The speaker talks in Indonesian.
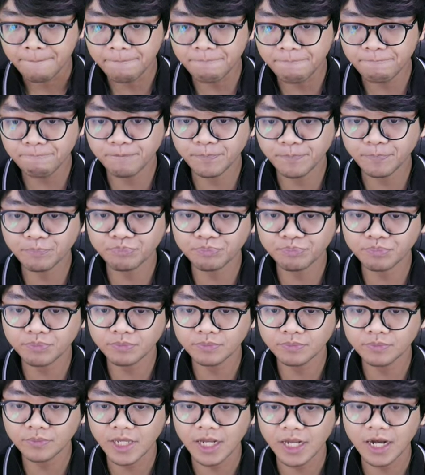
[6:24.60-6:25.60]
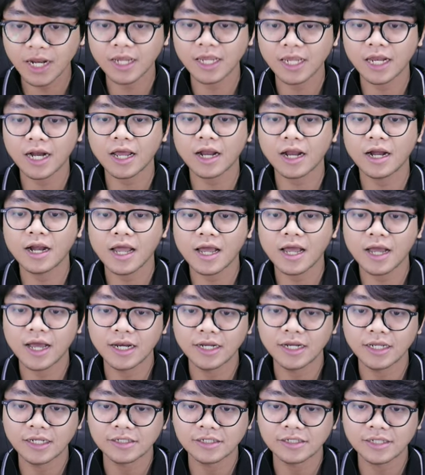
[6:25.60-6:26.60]
Hmm, kira-kira kena
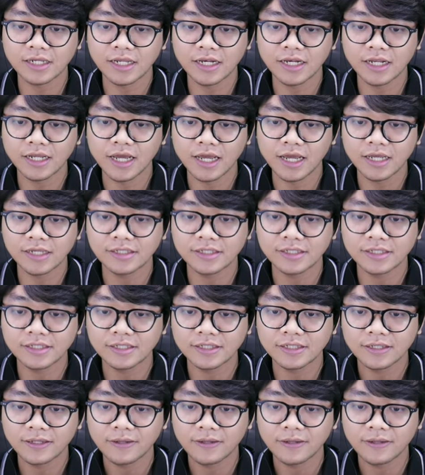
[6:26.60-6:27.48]
nggak nih segini guys?